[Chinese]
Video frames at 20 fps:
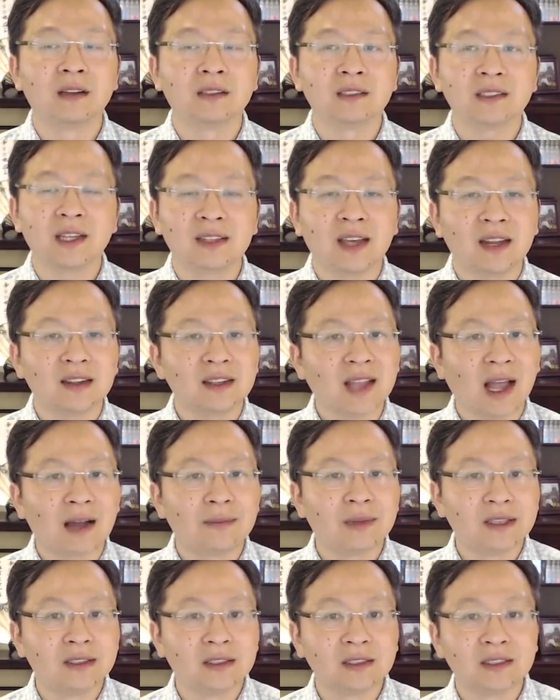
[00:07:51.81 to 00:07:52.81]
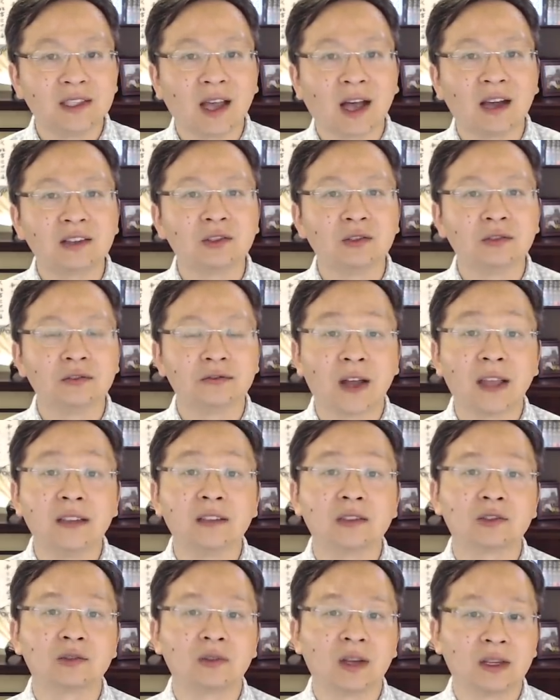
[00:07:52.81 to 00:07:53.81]
在他的大本营加州反
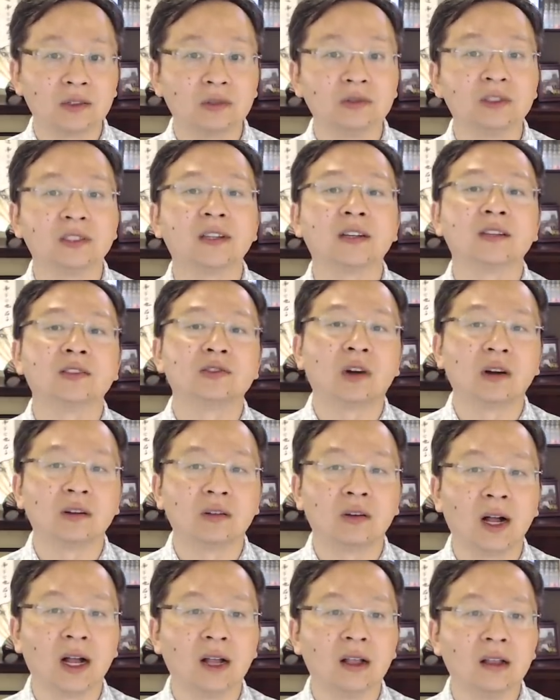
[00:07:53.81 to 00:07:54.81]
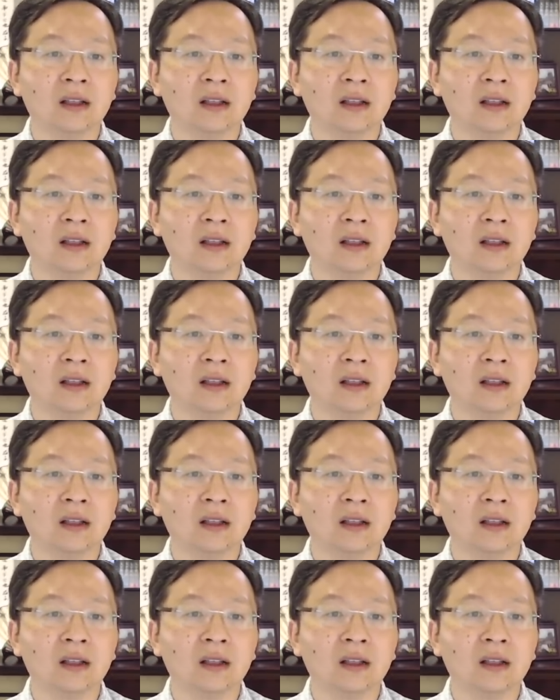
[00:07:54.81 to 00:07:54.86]
映出来都是这个状况。